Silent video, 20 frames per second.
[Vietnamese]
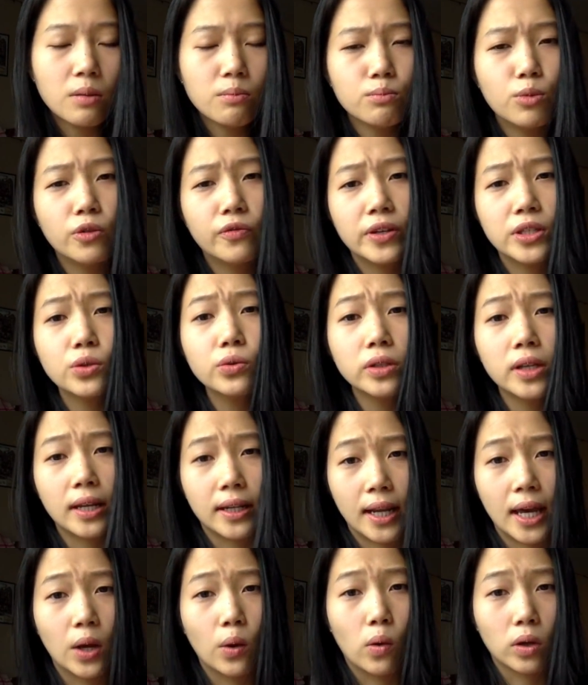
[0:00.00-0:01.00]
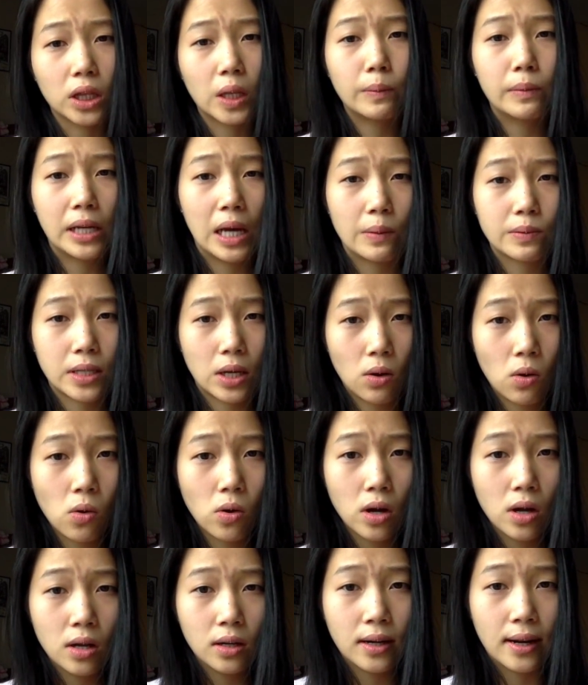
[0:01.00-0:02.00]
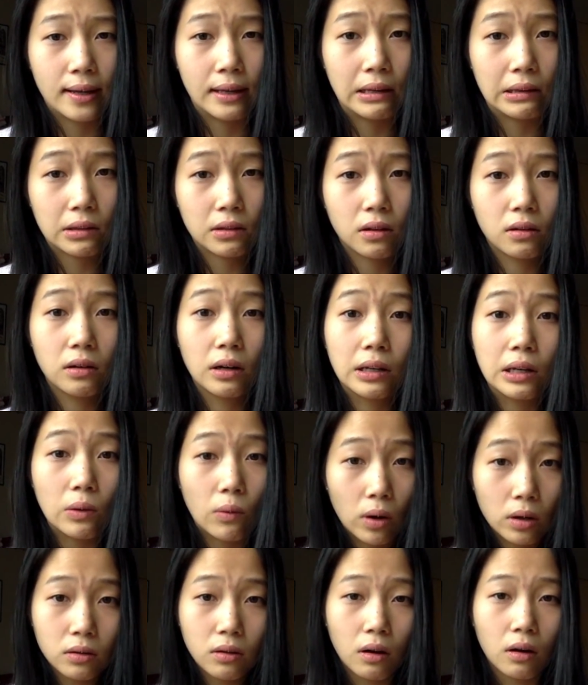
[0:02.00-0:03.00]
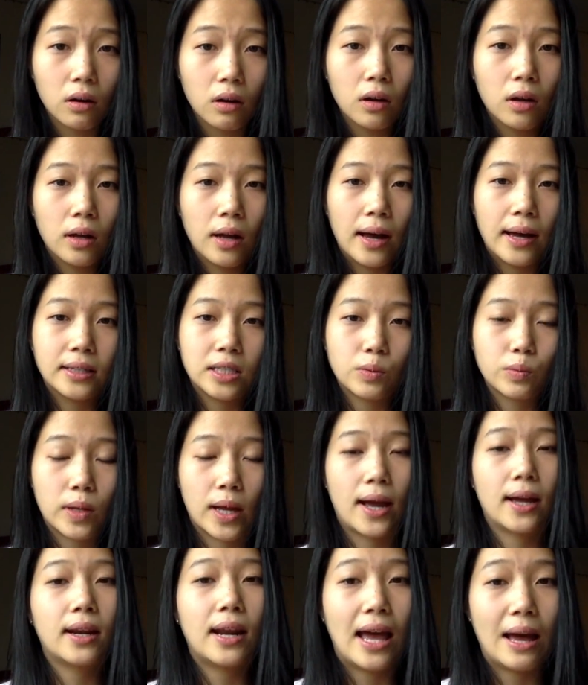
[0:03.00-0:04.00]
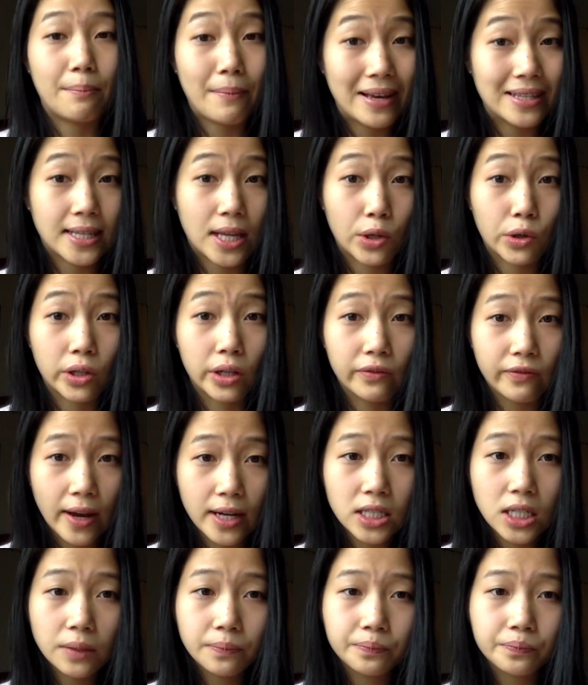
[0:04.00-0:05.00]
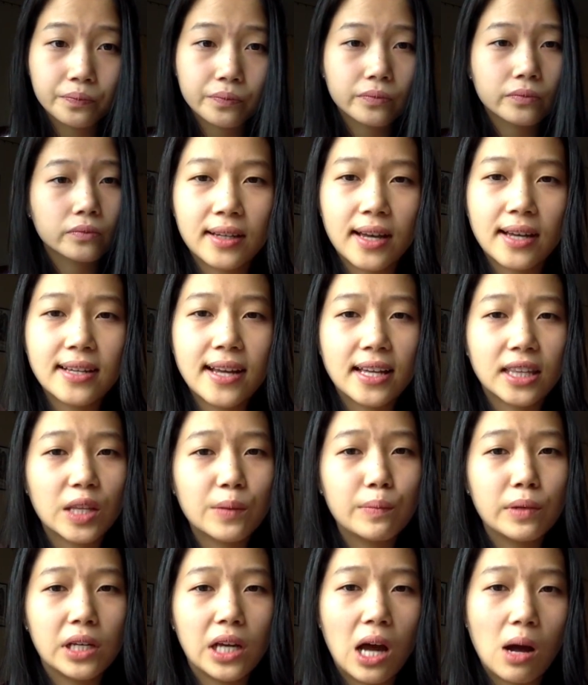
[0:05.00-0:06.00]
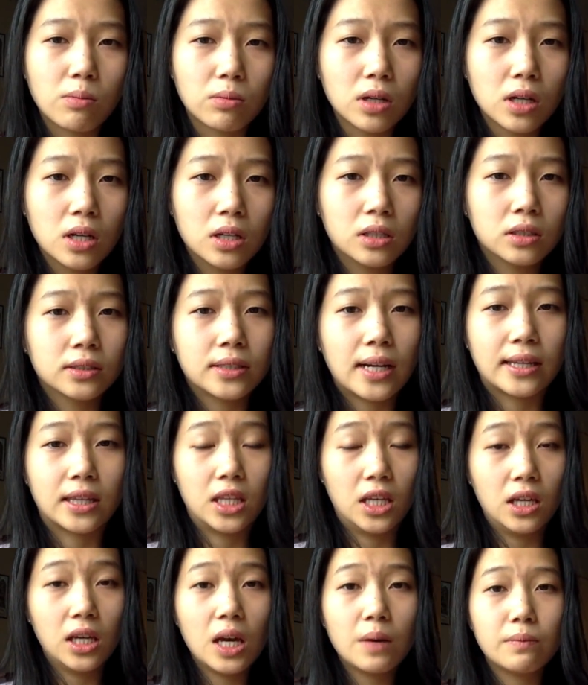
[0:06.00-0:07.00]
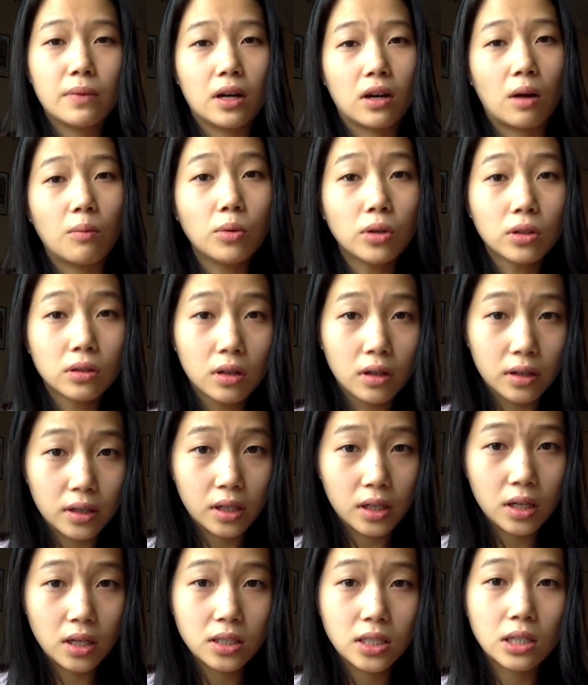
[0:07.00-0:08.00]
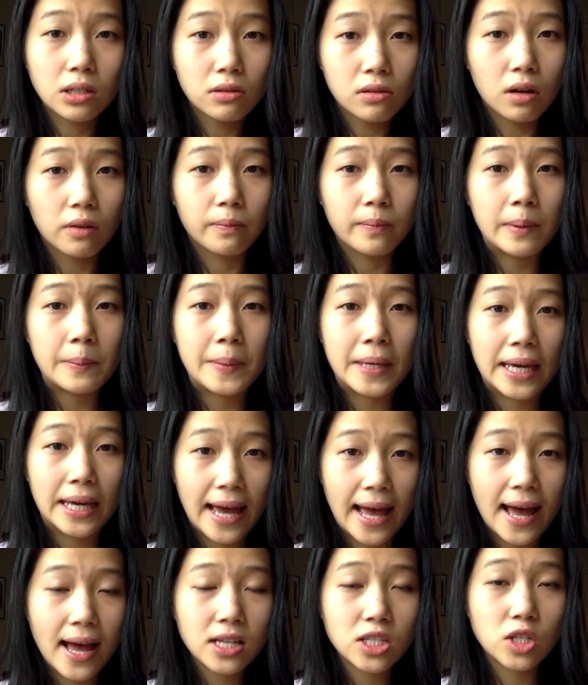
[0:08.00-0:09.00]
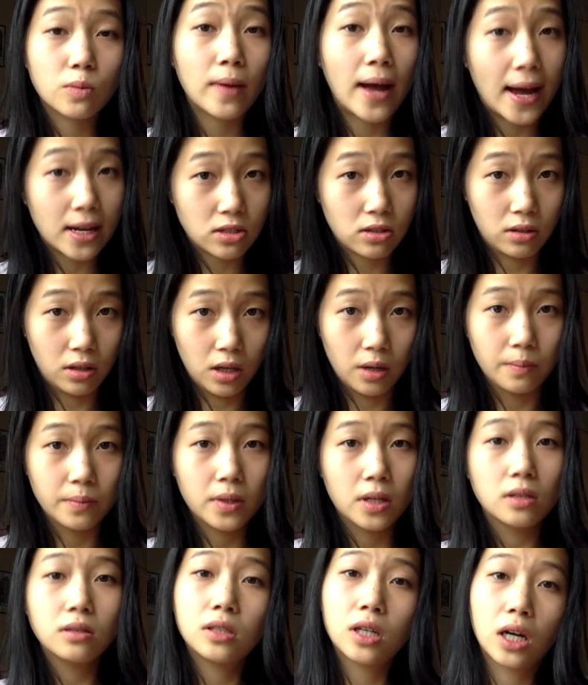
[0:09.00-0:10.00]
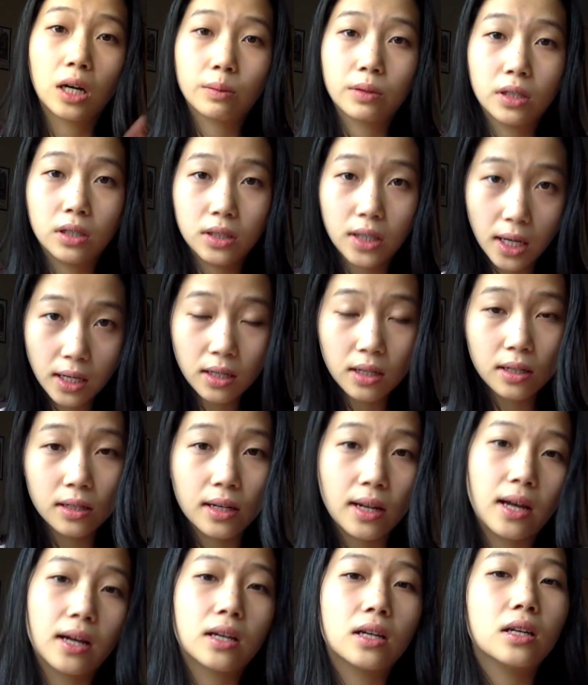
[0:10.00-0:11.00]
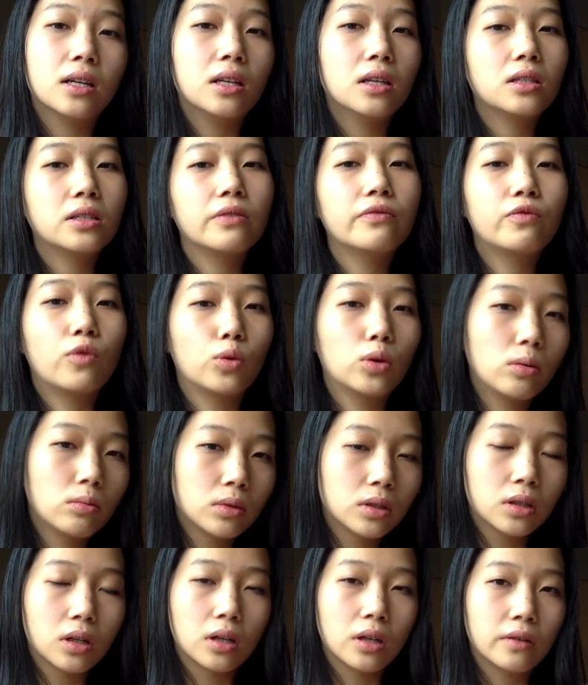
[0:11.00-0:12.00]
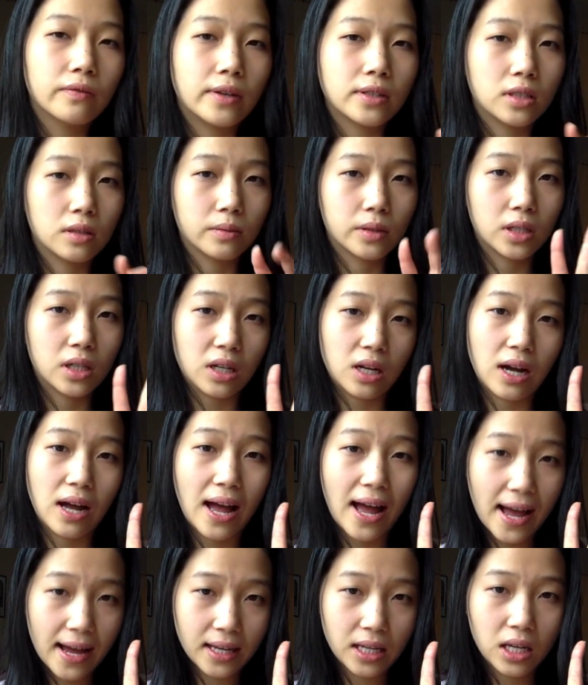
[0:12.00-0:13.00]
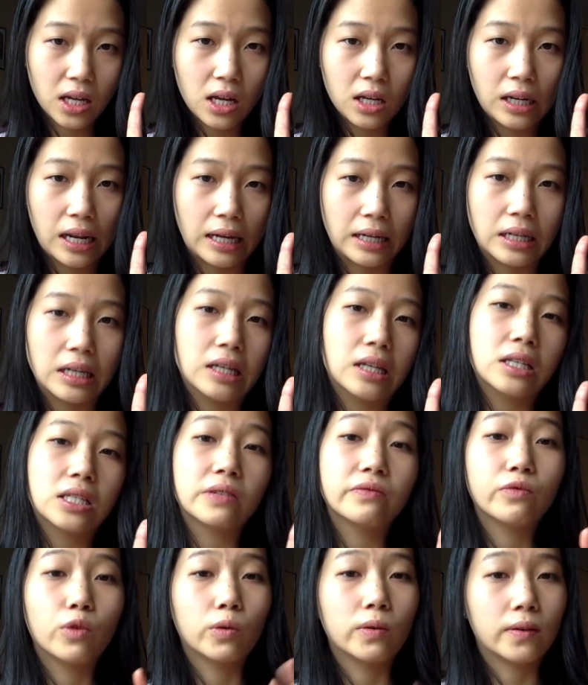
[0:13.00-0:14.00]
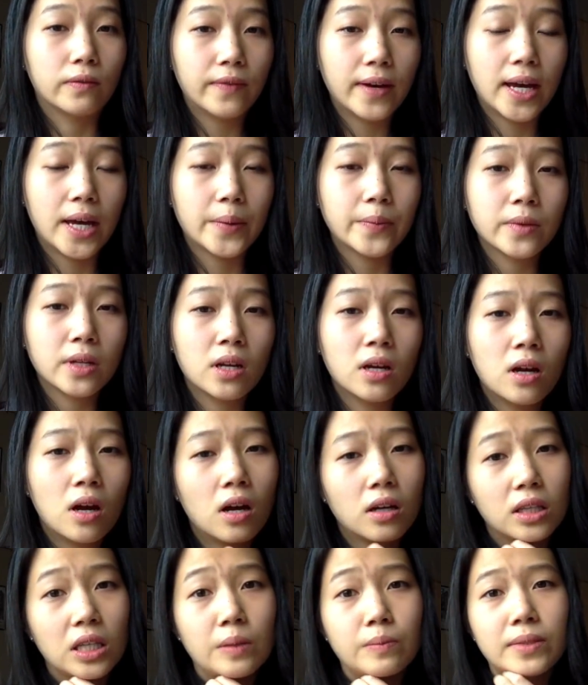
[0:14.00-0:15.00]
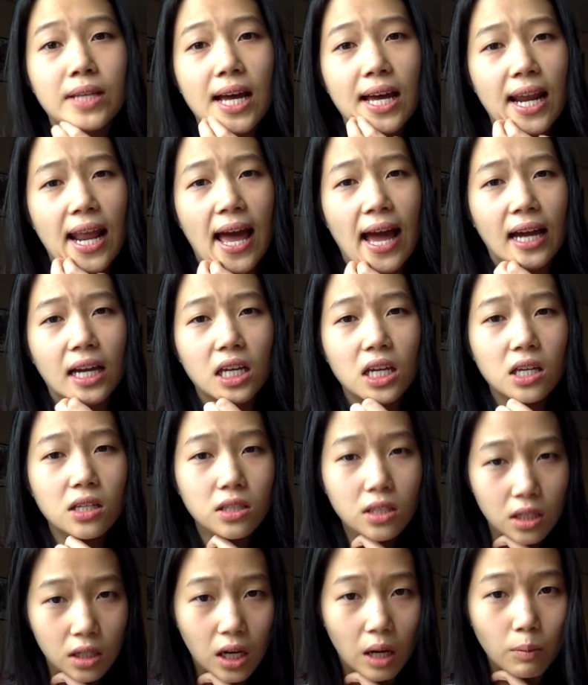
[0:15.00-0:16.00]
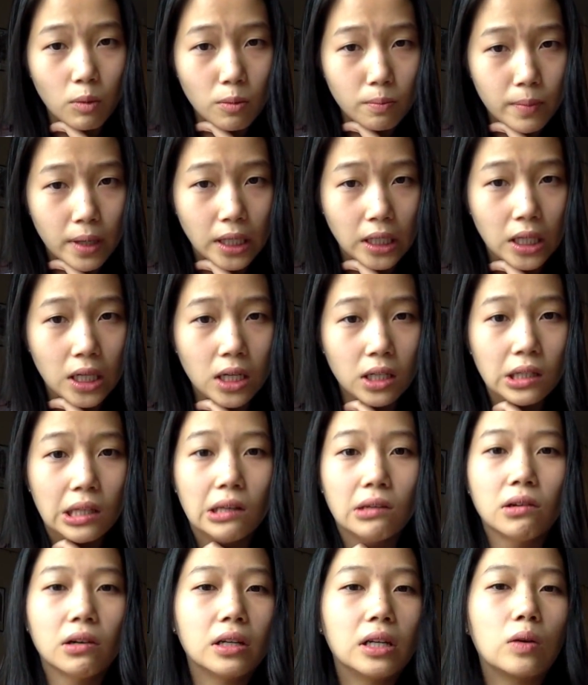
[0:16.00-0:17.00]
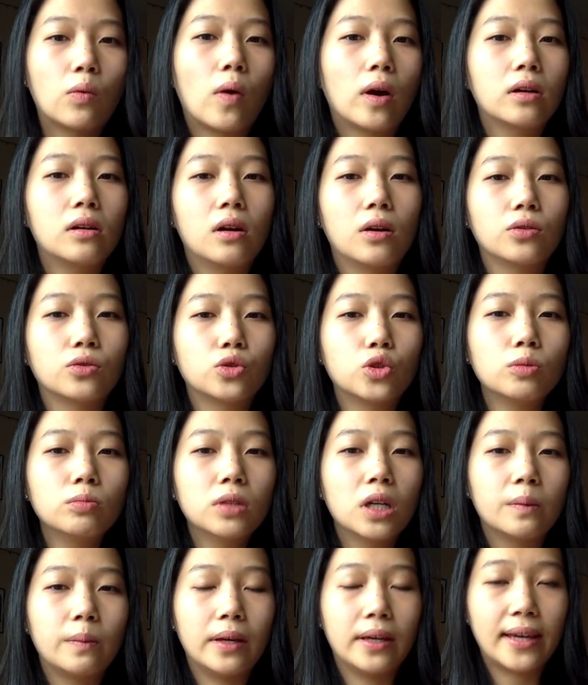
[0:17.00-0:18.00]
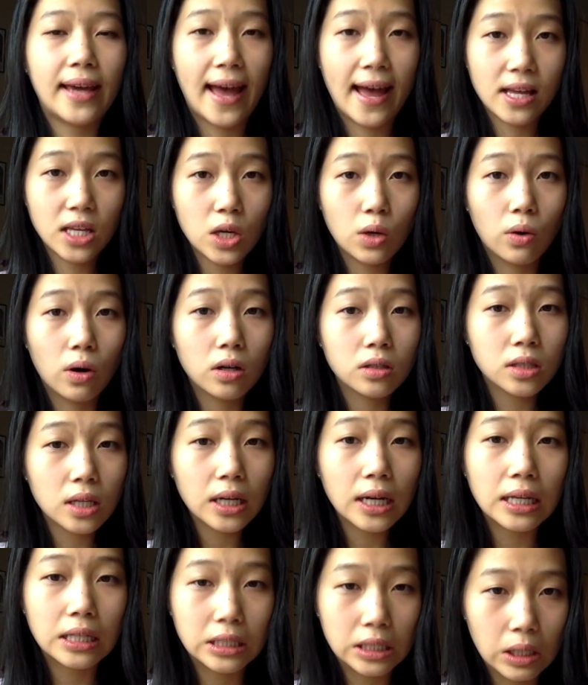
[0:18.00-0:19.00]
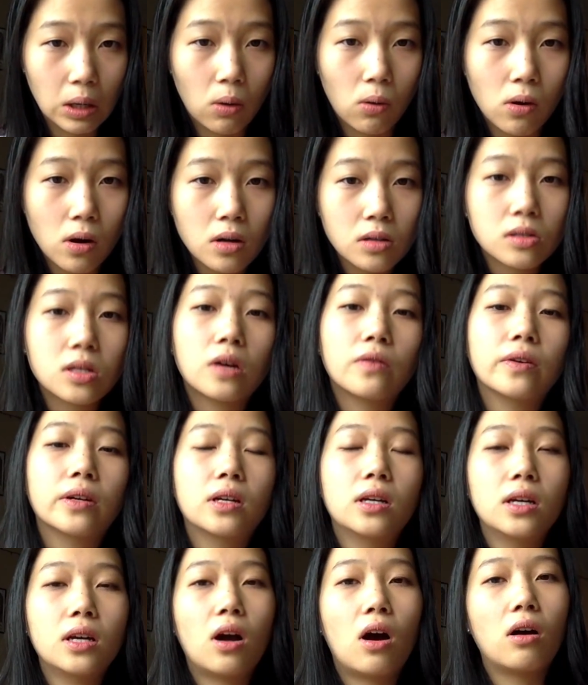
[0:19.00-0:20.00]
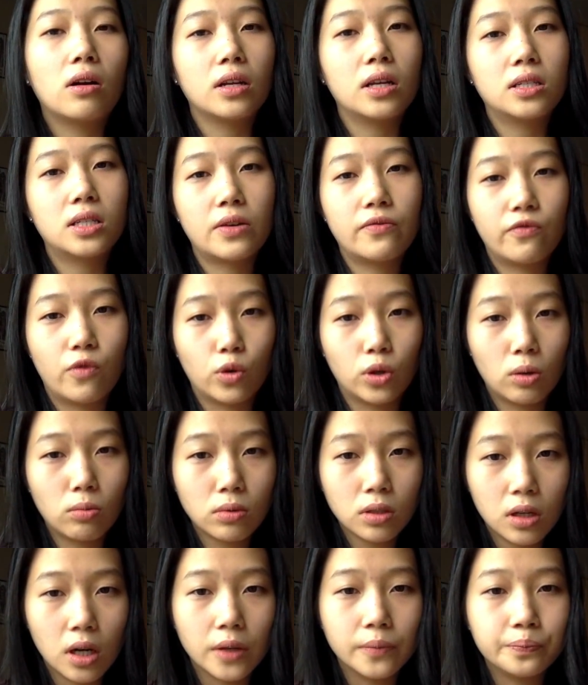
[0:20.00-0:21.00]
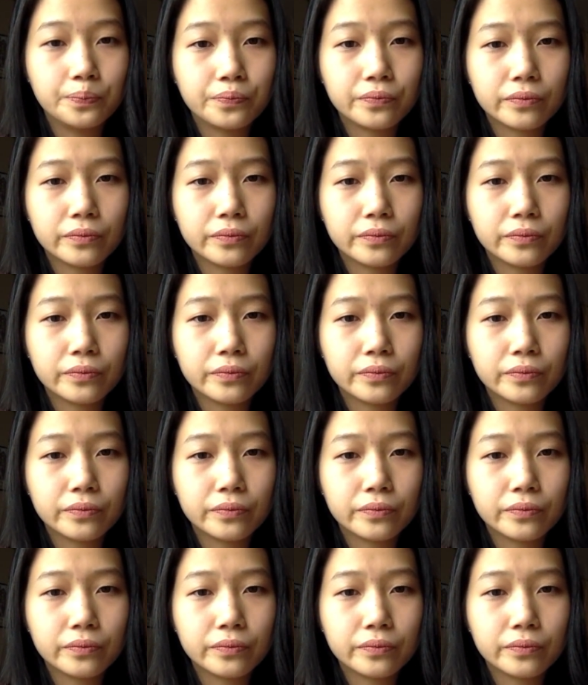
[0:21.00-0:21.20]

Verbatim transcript: một ví dụ điển hình của tâm lý học xã hội là hiện tượng người đi qua đường hay trong tiếng Anh là bystander effect các nhà tâm lý học đặt thí nghiệm là có một người đi trên đường bị ngã trong hai trường hợp trường hợp thứ nhất là khi đi trên phố đông người và trường hợp thứ hai là khi đi trên phố vắng vẻ họ tìm ra là khi chỉ có một mình thì người đi qua đường giúp người bị ngã nhiều hơn rất là nhiều so với khi họ đi trên phố đông người